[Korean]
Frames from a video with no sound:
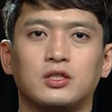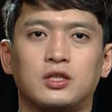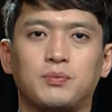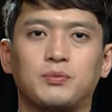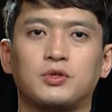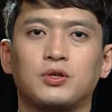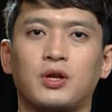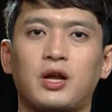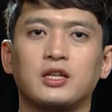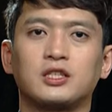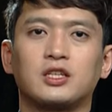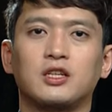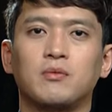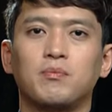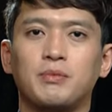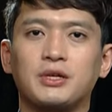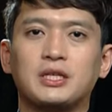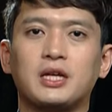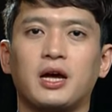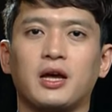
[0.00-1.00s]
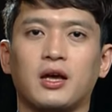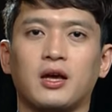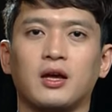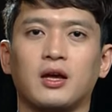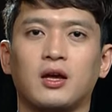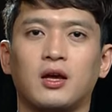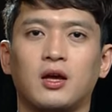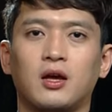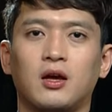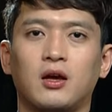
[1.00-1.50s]
집전하시는 미사에
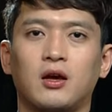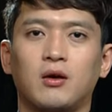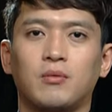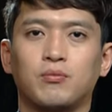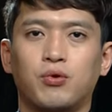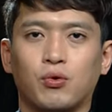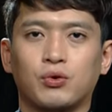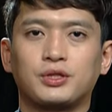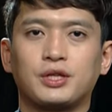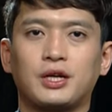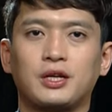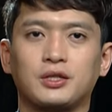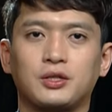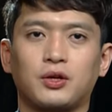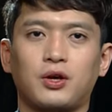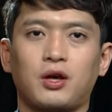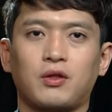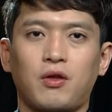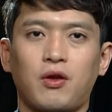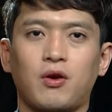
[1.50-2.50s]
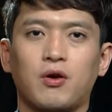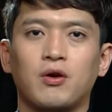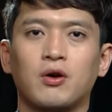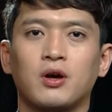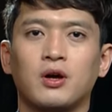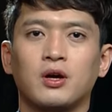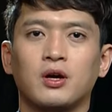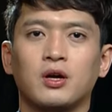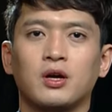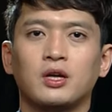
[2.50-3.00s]
복사를 서게 되어
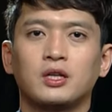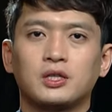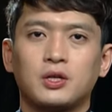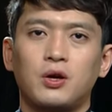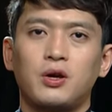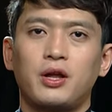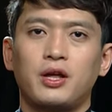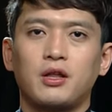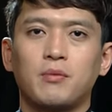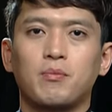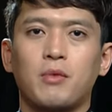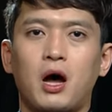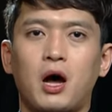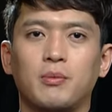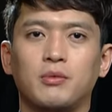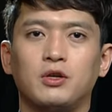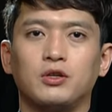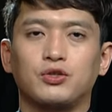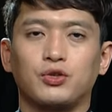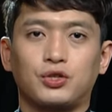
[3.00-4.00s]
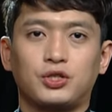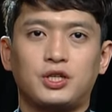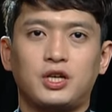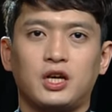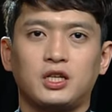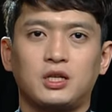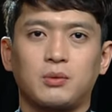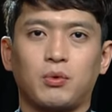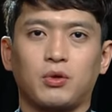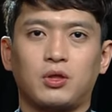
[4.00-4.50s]
설레는 마음을
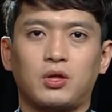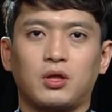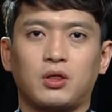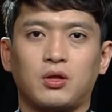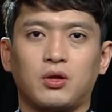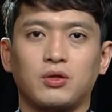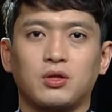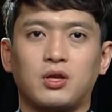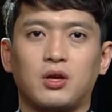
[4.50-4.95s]
주체하지 못했던